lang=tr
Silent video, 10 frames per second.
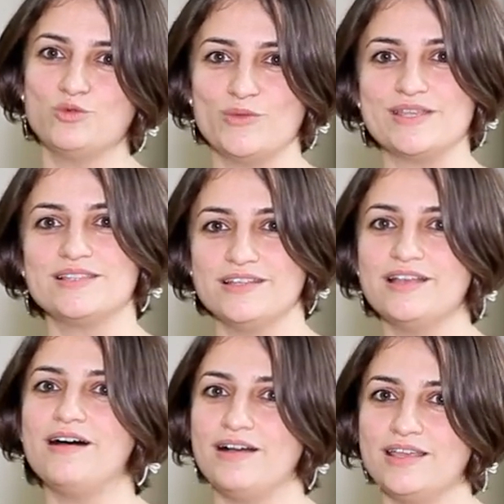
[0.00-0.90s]
bu mesleği
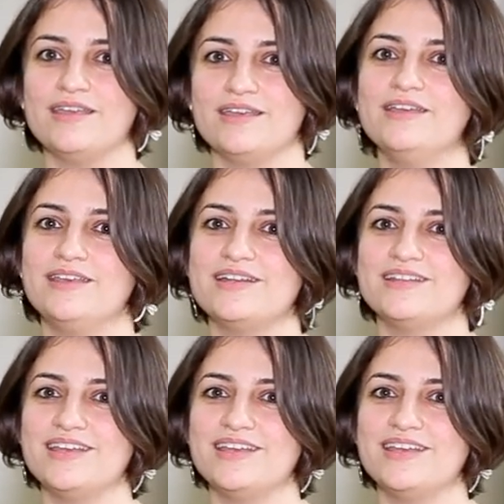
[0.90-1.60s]
daha iyi yerine